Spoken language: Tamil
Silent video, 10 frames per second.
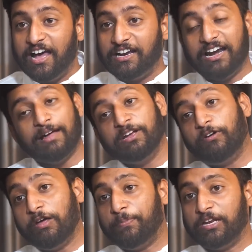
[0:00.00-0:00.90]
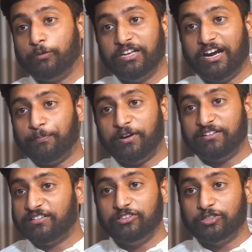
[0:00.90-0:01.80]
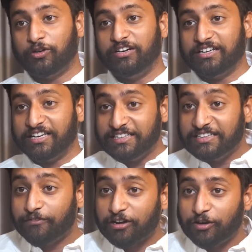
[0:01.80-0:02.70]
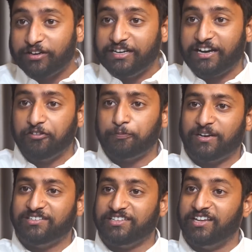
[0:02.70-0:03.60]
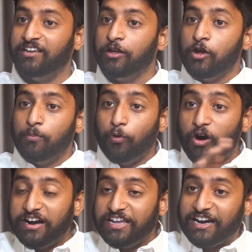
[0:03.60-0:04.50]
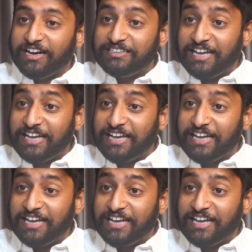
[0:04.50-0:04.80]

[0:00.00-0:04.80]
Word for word: அதனால் நம்ம எவ்வளோ பெரிய உயிரிழப்புகளை சந்திச்சோன் இருக்கு இது அவர்களுடைய டிரான்ஸ்பரன்சி மோடி எங்கள்